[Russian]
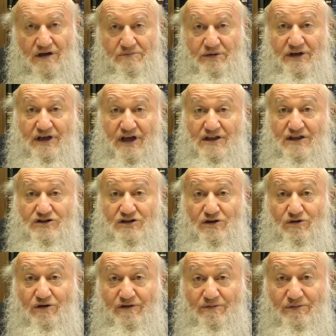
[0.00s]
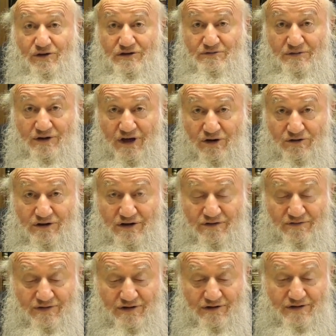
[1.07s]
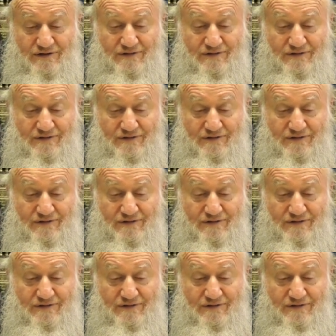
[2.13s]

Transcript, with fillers: Э, понятно, что такой вопрос меня удивил.